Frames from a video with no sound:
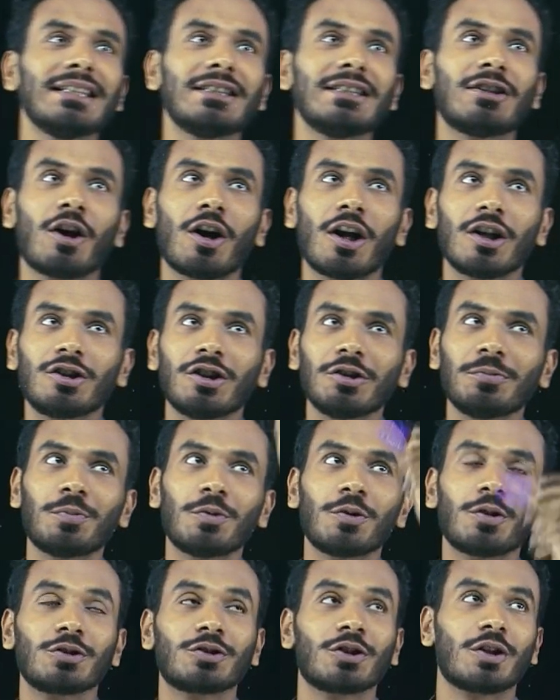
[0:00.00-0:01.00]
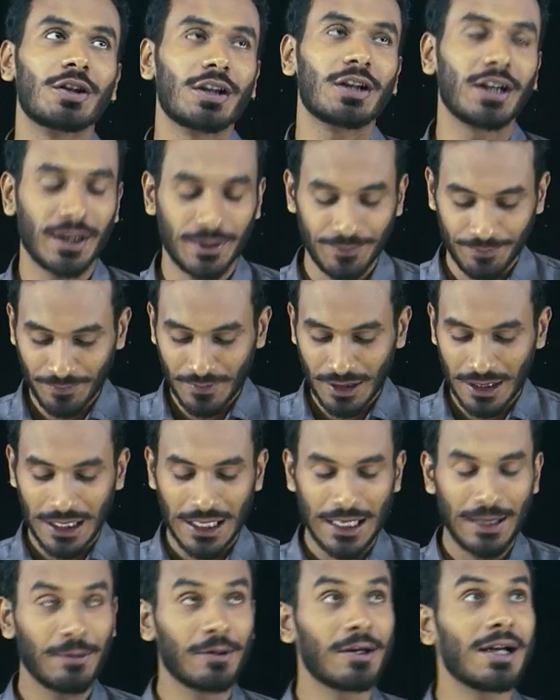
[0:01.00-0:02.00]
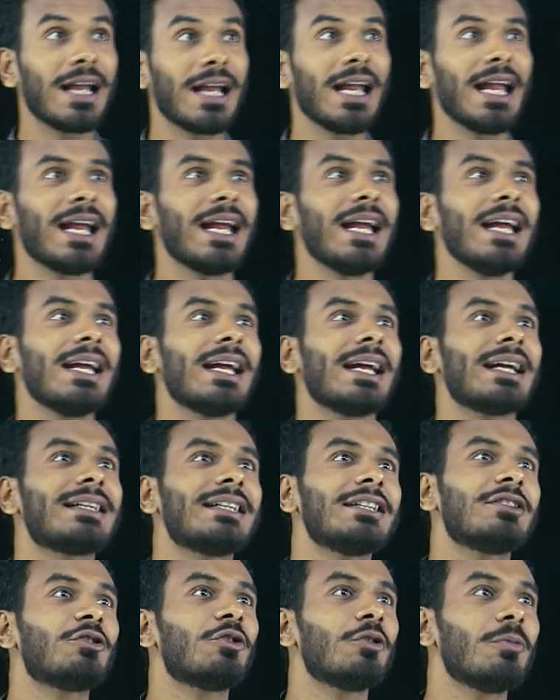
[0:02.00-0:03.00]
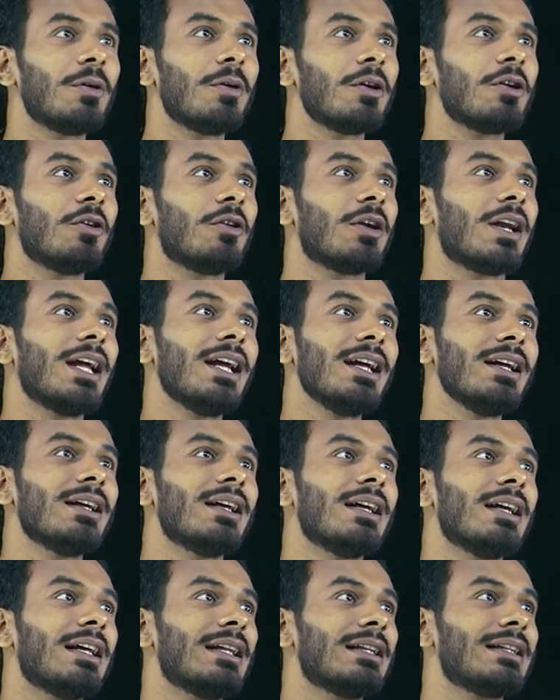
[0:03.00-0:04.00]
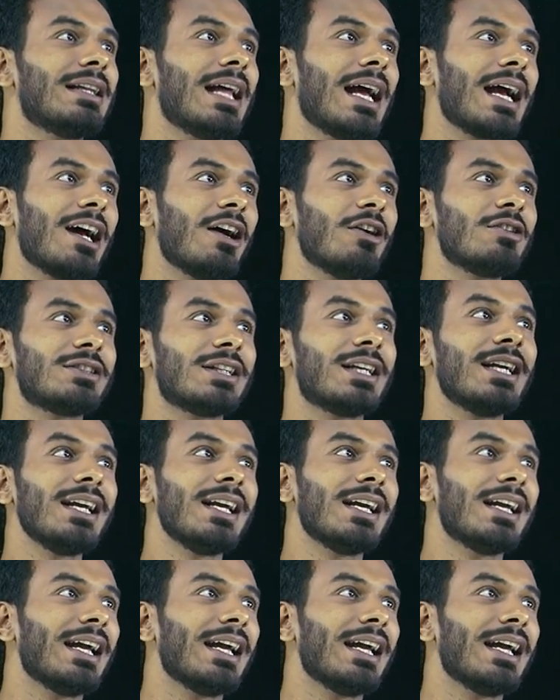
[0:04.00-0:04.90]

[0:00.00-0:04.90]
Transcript: একটি ধনাত্মক পূর্ণ সংখ্যা এবং এ একটি ধ্রুবক হলে দেখাও যে